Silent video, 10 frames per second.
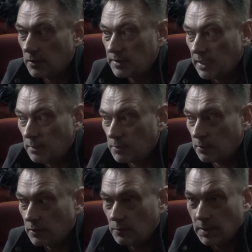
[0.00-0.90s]
dostałem
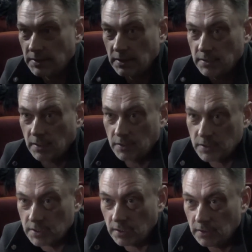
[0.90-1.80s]
złotą maskę za
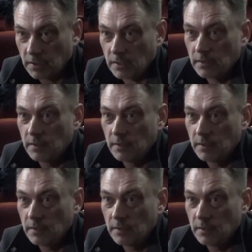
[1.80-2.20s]
reżyserię,